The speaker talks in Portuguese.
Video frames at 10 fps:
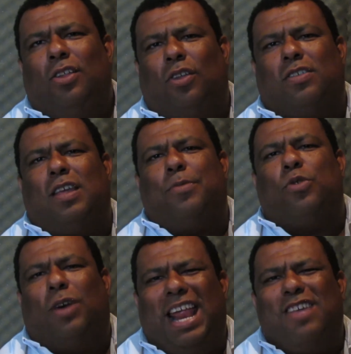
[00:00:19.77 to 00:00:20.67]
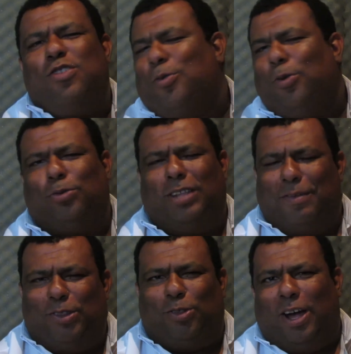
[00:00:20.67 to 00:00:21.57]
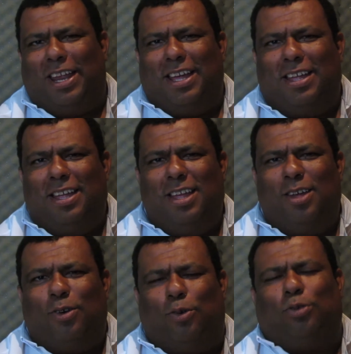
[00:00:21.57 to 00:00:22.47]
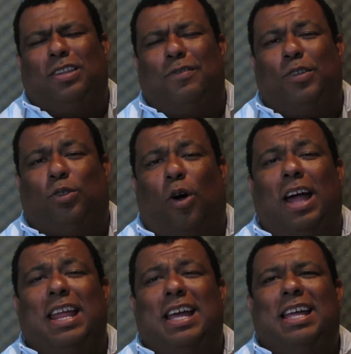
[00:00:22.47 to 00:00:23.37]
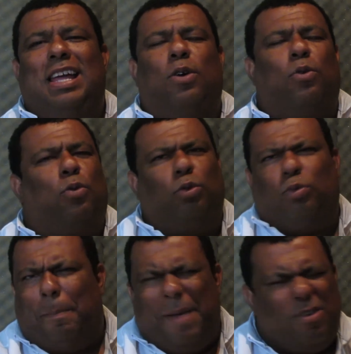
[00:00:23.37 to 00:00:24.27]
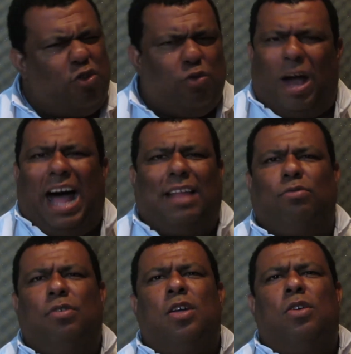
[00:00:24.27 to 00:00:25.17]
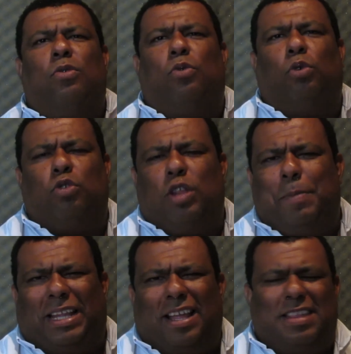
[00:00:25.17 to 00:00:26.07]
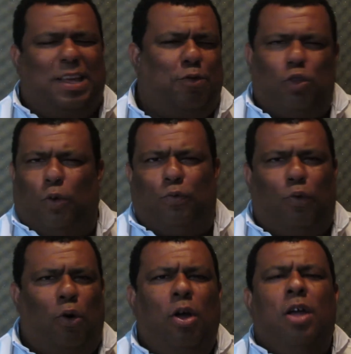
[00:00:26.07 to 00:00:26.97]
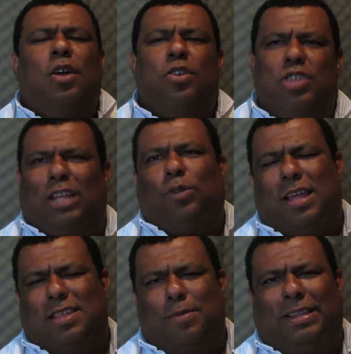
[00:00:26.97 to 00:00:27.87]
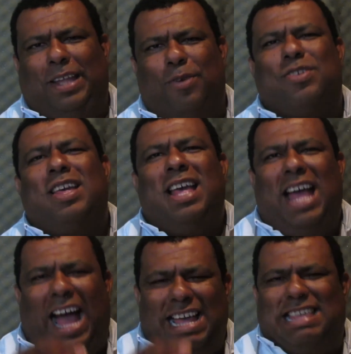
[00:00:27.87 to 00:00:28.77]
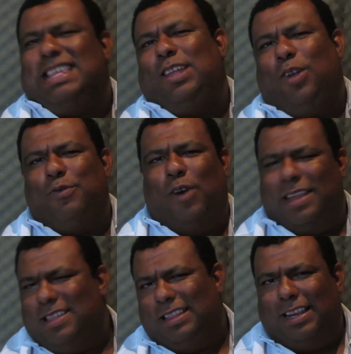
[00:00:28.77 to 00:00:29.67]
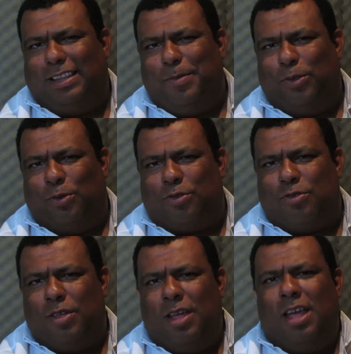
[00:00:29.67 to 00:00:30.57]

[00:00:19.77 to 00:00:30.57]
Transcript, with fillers: nós temos o grande culto da vitória. Culto da vitória, um culto abençoado, um culto de libertação, de louvor, de adoração a Deus às 19 horas e 30 minutos